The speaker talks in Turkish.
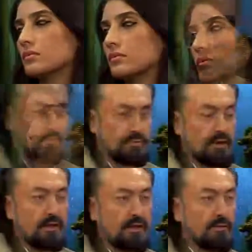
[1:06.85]
E, bu
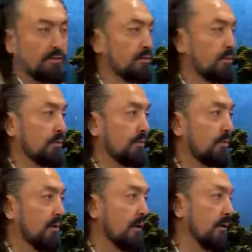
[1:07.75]
şeytanın
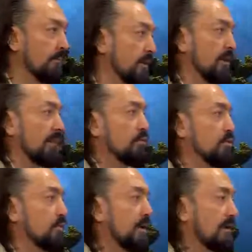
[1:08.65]
uslubudur. Birden
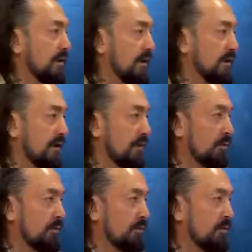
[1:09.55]
Müslümanlardan yana
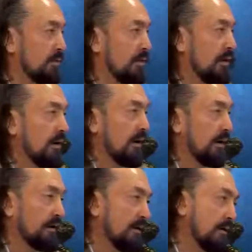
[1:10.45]
gibi görünür.
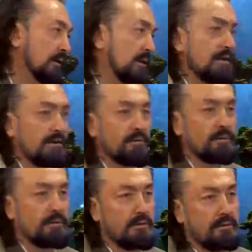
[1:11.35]
Yeniden yine
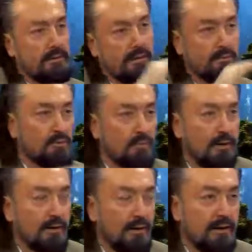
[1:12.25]
sapıtır. Yine
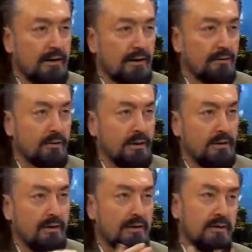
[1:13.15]
Müslümanların aleyhine döner.
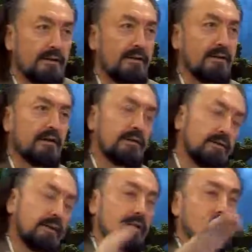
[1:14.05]
Yine
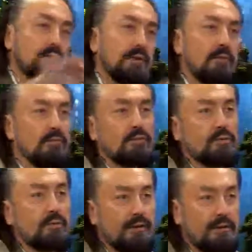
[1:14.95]
ters döner.
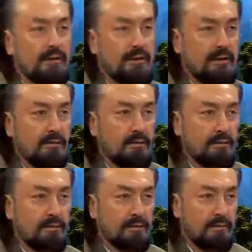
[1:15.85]
Müslümanlardan yana gibi
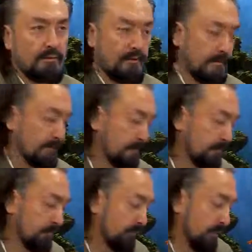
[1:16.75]
görünür.
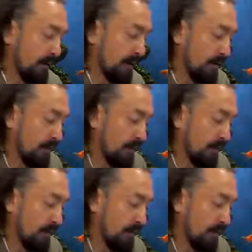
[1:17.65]
Evet hocam.